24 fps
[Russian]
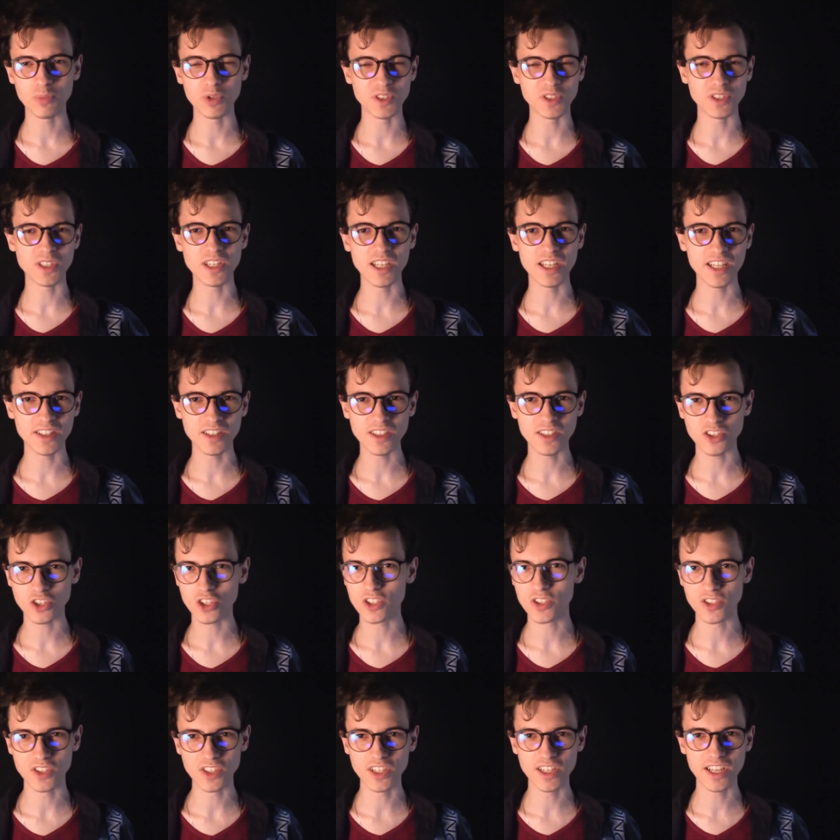5-летней,
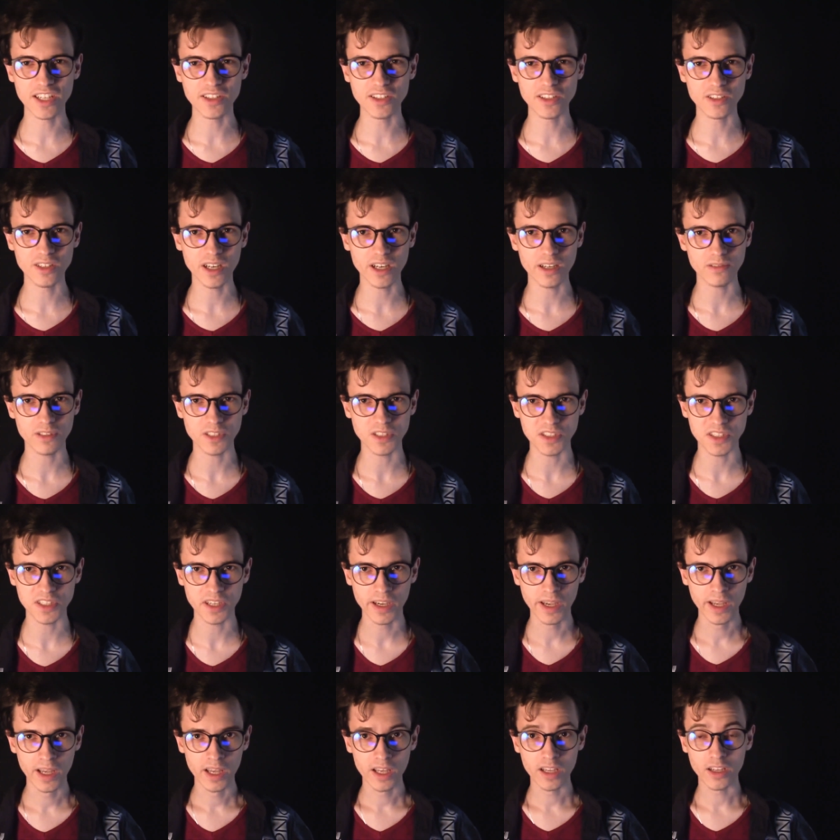6-летней давности,